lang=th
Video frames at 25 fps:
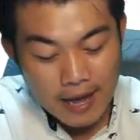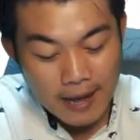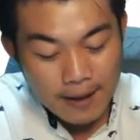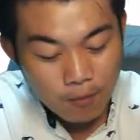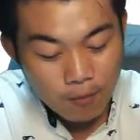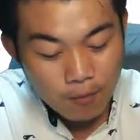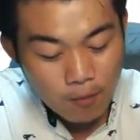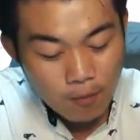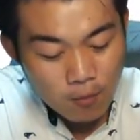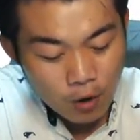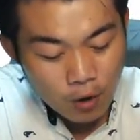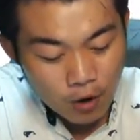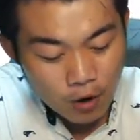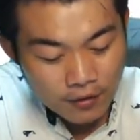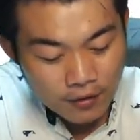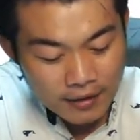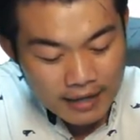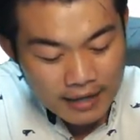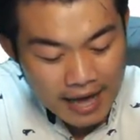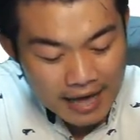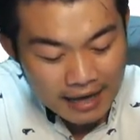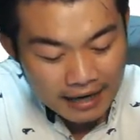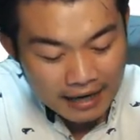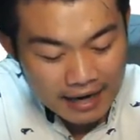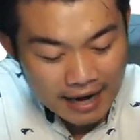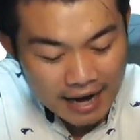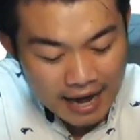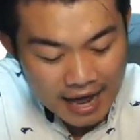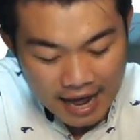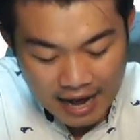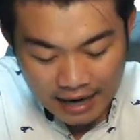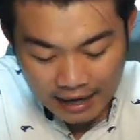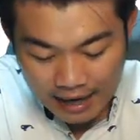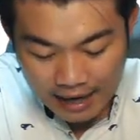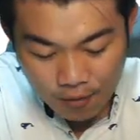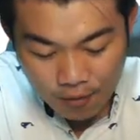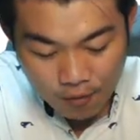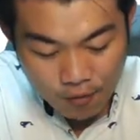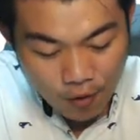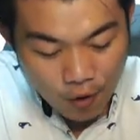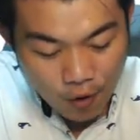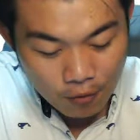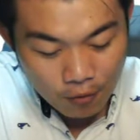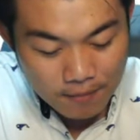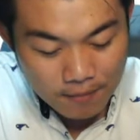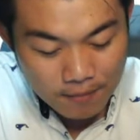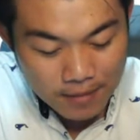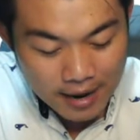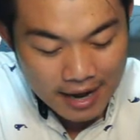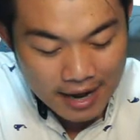ผมขออนุญาตลากเขาออก
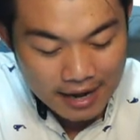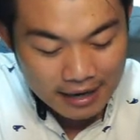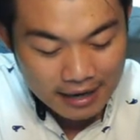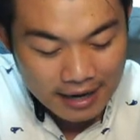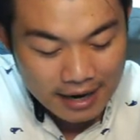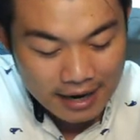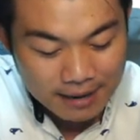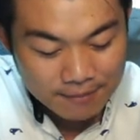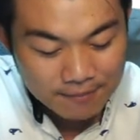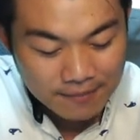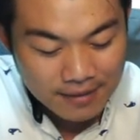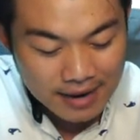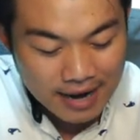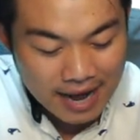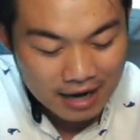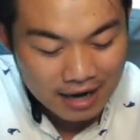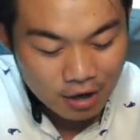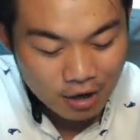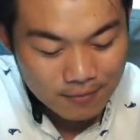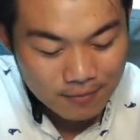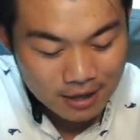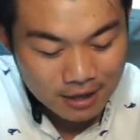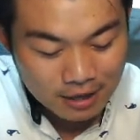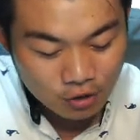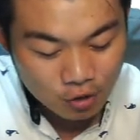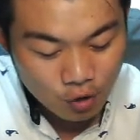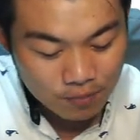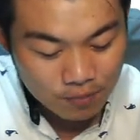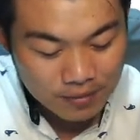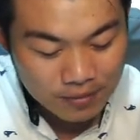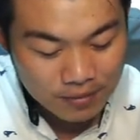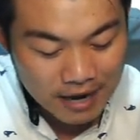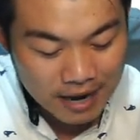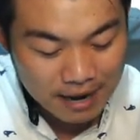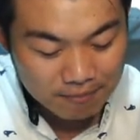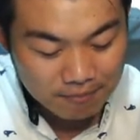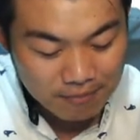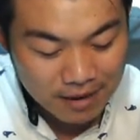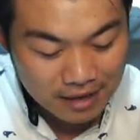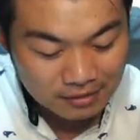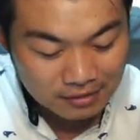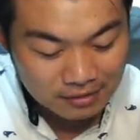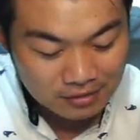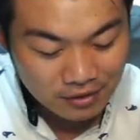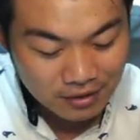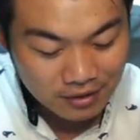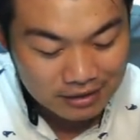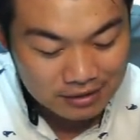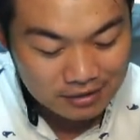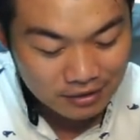มาครับ ลากออกมาตบหน้าปากซ
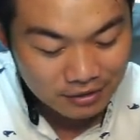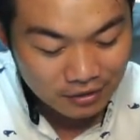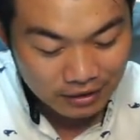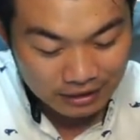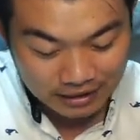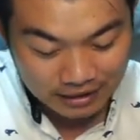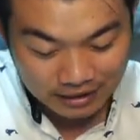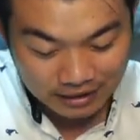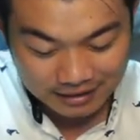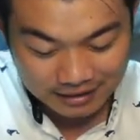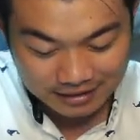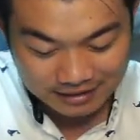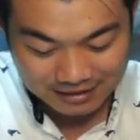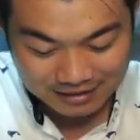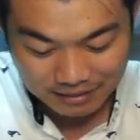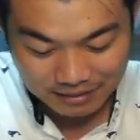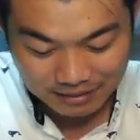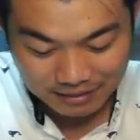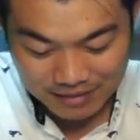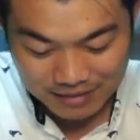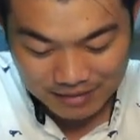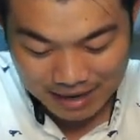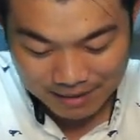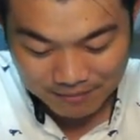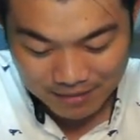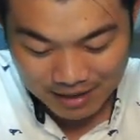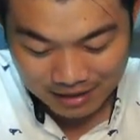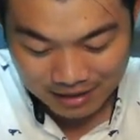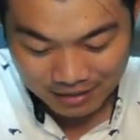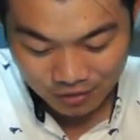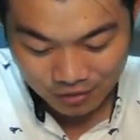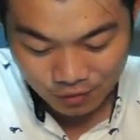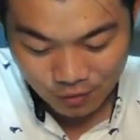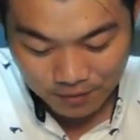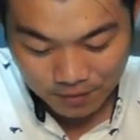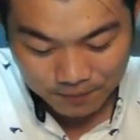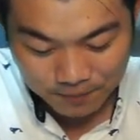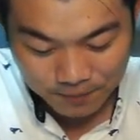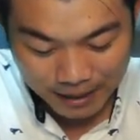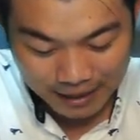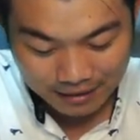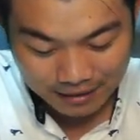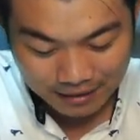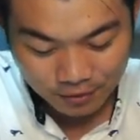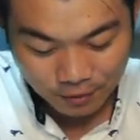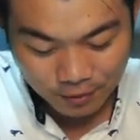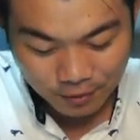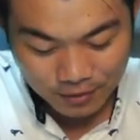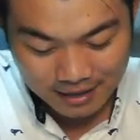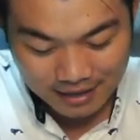อยสักหน่อยหนึ่งสำหรับไอตัวแผ่น
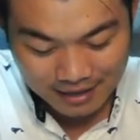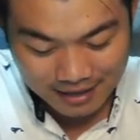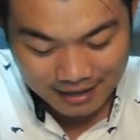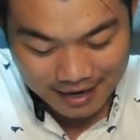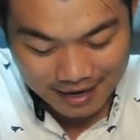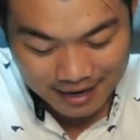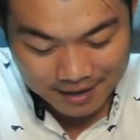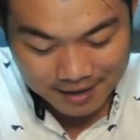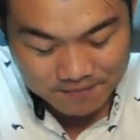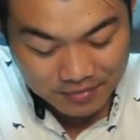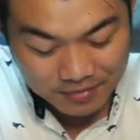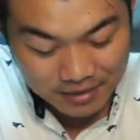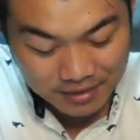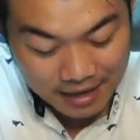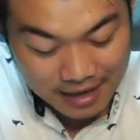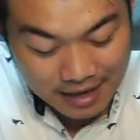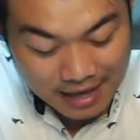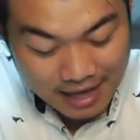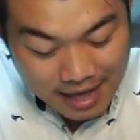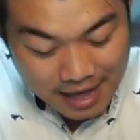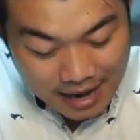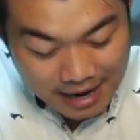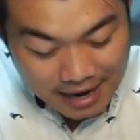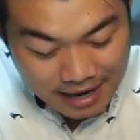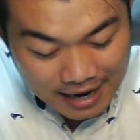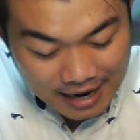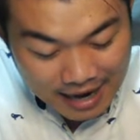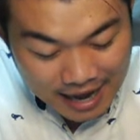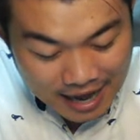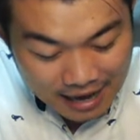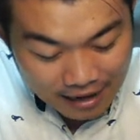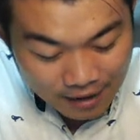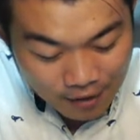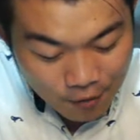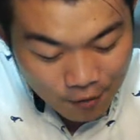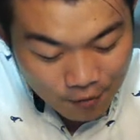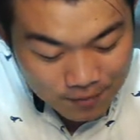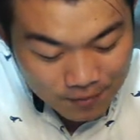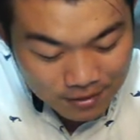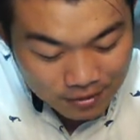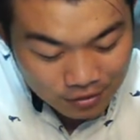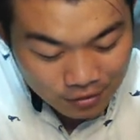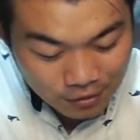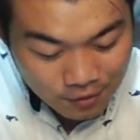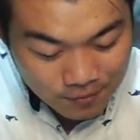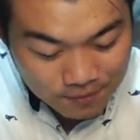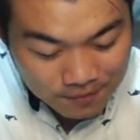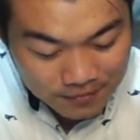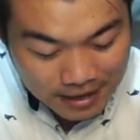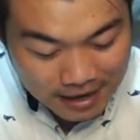ตัวนี้นะ ลากออกมาต
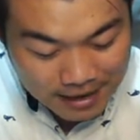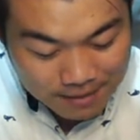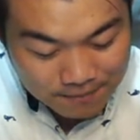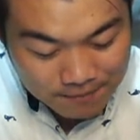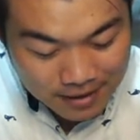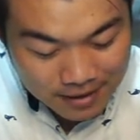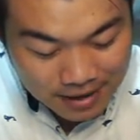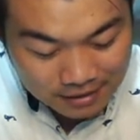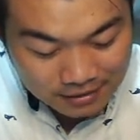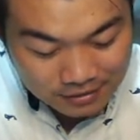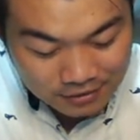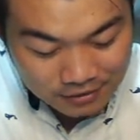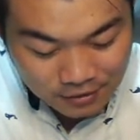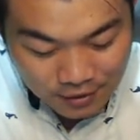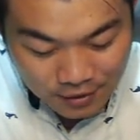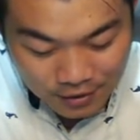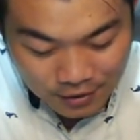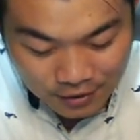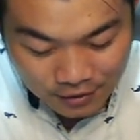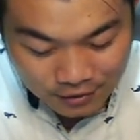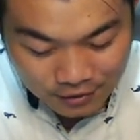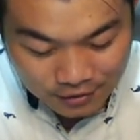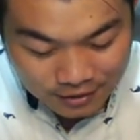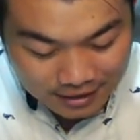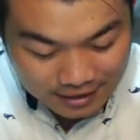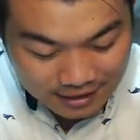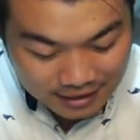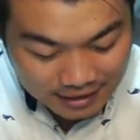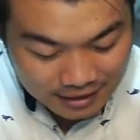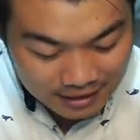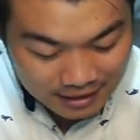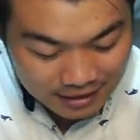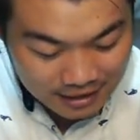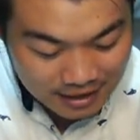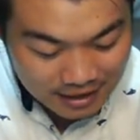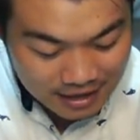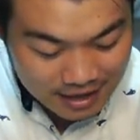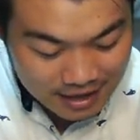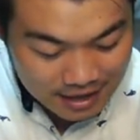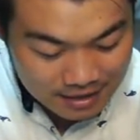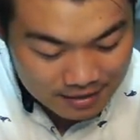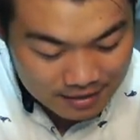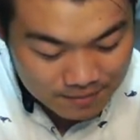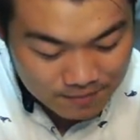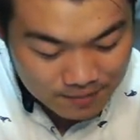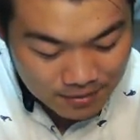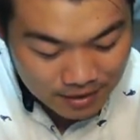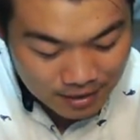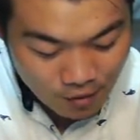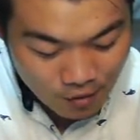บหน้าปากซอยก็จะเขียน
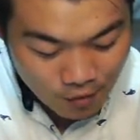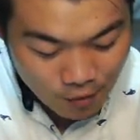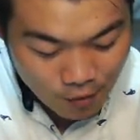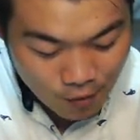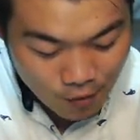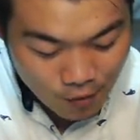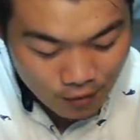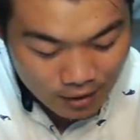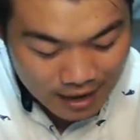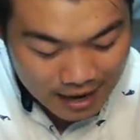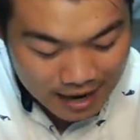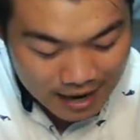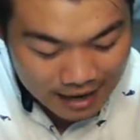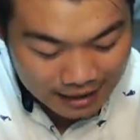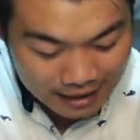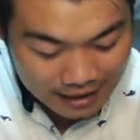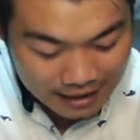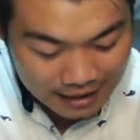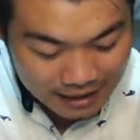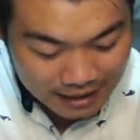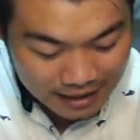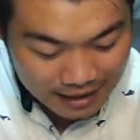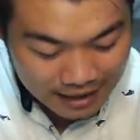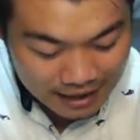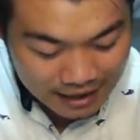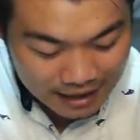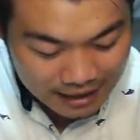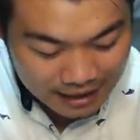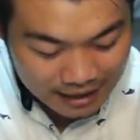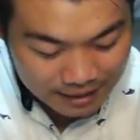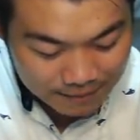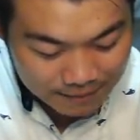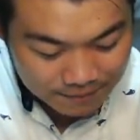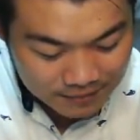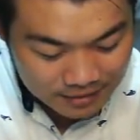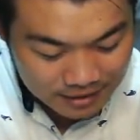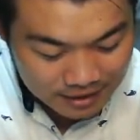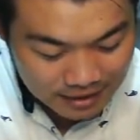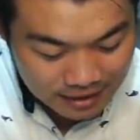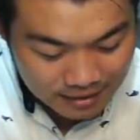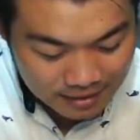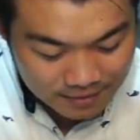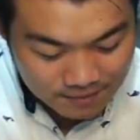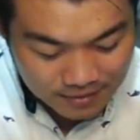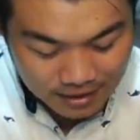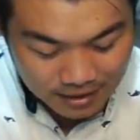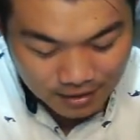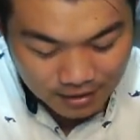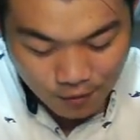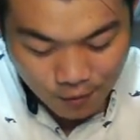เป็นโครงล่างเล็กๆ กับ เขียน
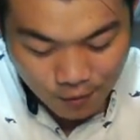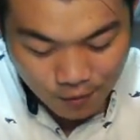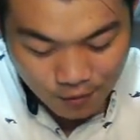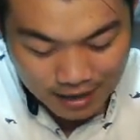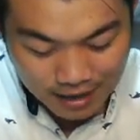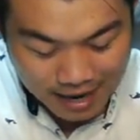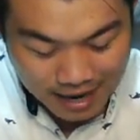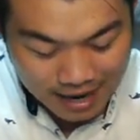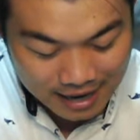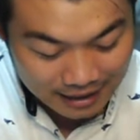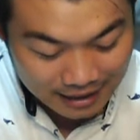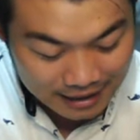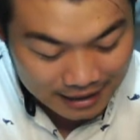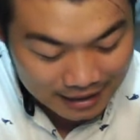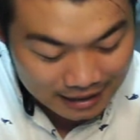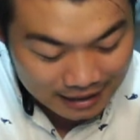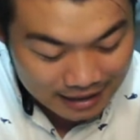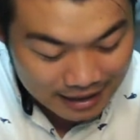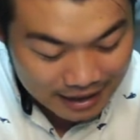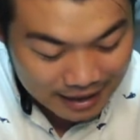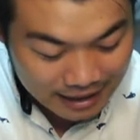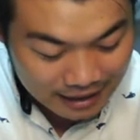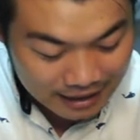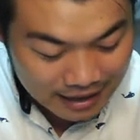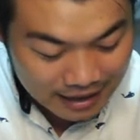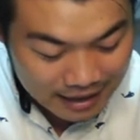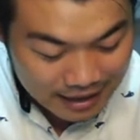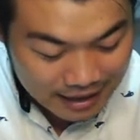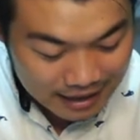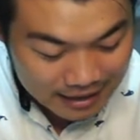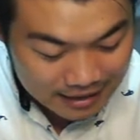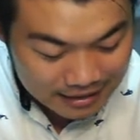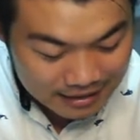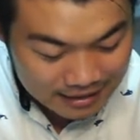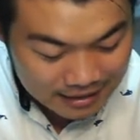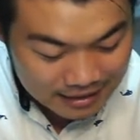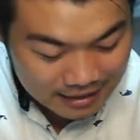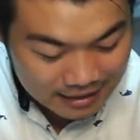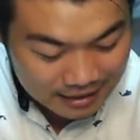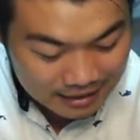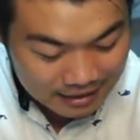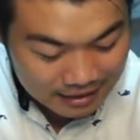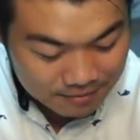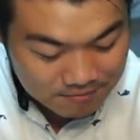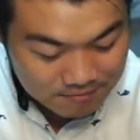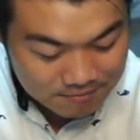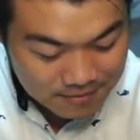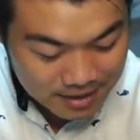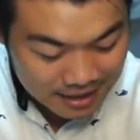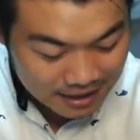เป็นโครงล่างเล็กๆ ที่
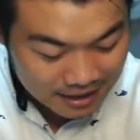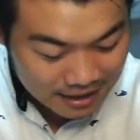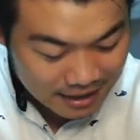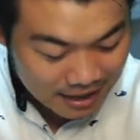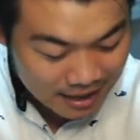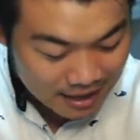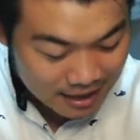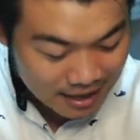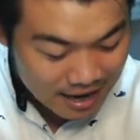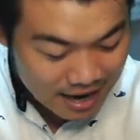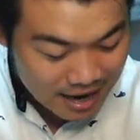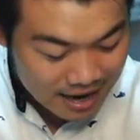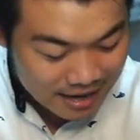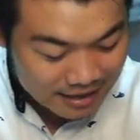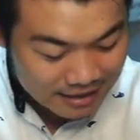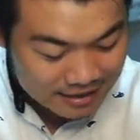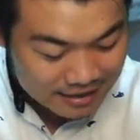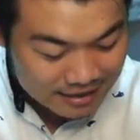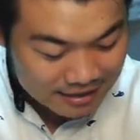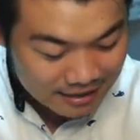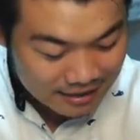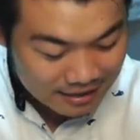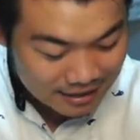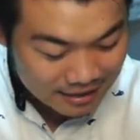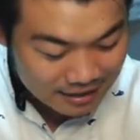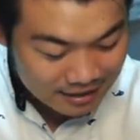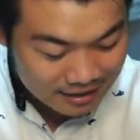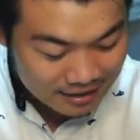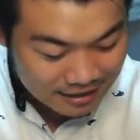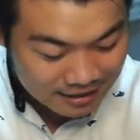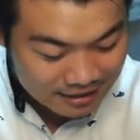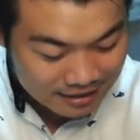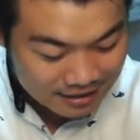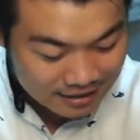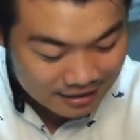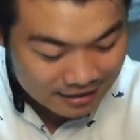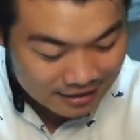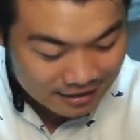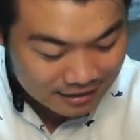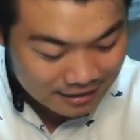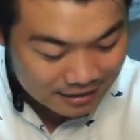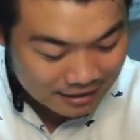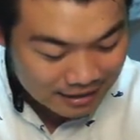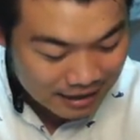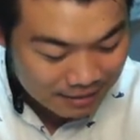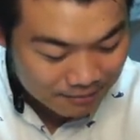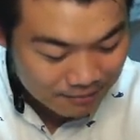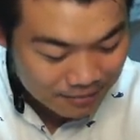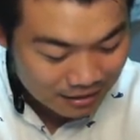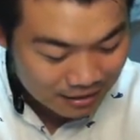มันคล้ายคลึงกันเหลือเกิน
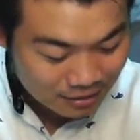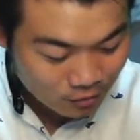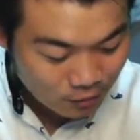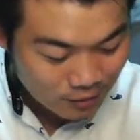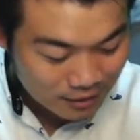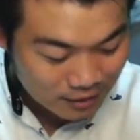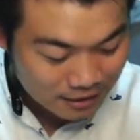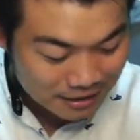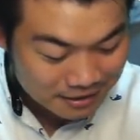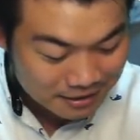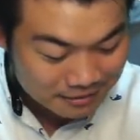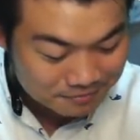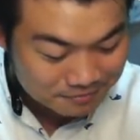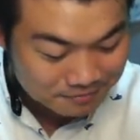กับไอตัวนี้